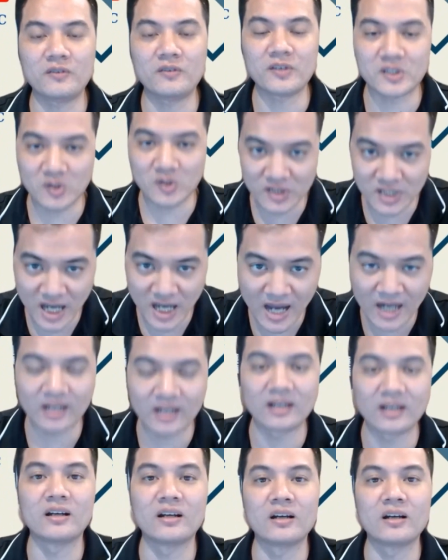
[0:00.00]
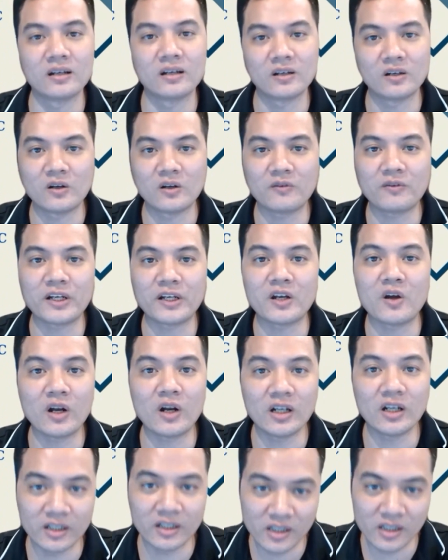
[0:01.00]
nó phải rõ ràng, nó phải
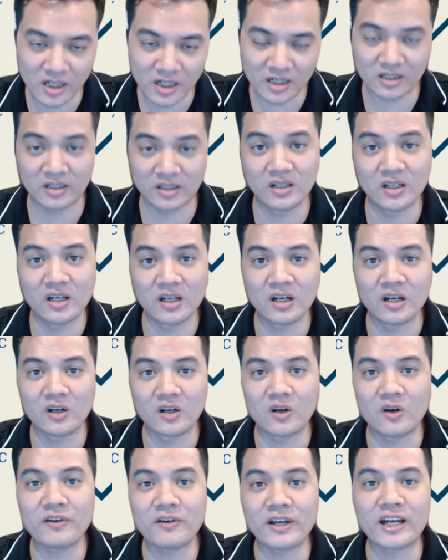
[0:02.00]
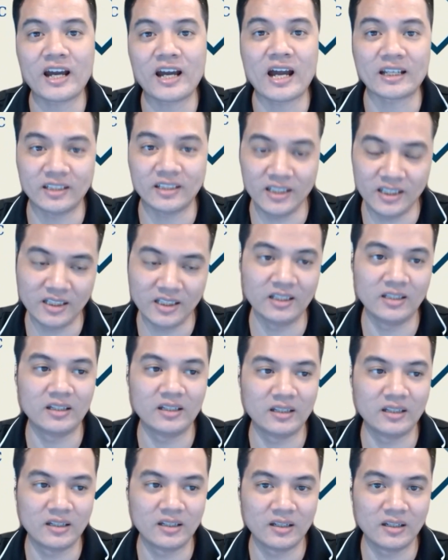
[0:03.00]
đo lường được, nó phải khả thi,
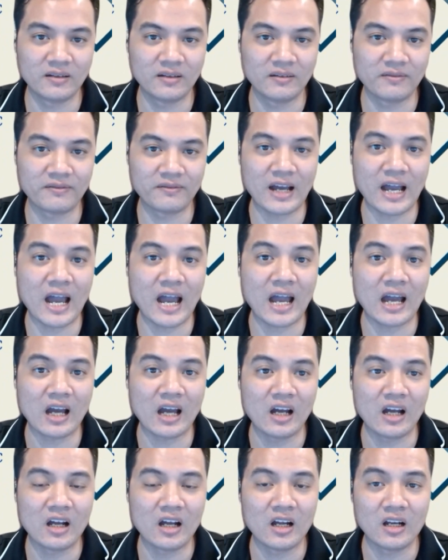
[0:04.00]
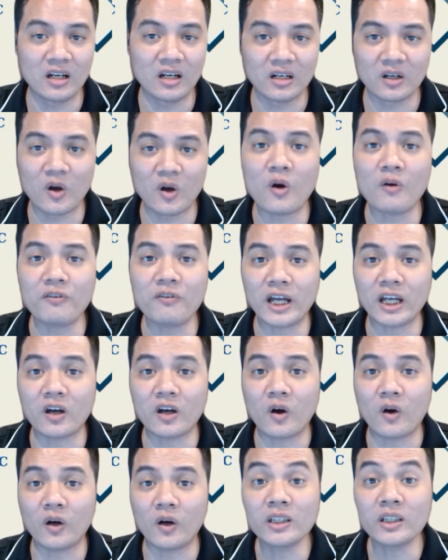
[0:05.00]
và nó phải
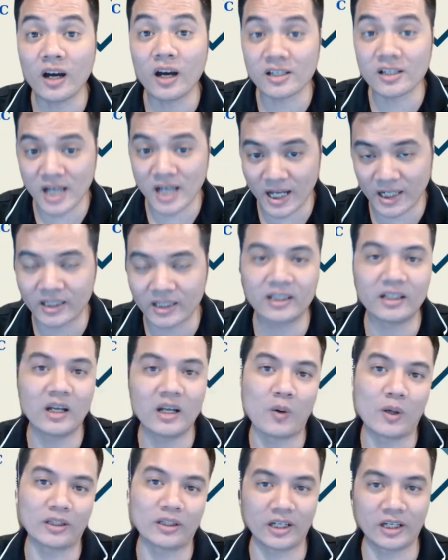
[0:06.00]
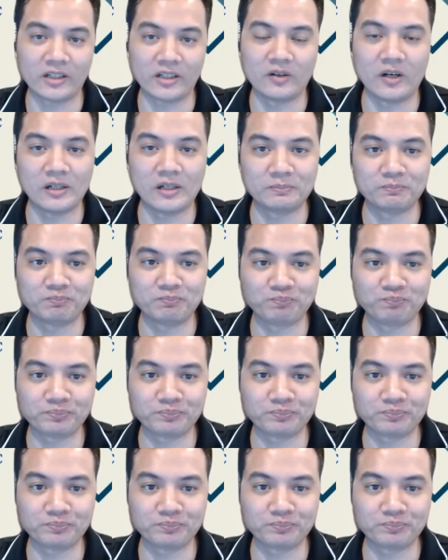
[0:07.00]
có thời gian để hoàn thành nó.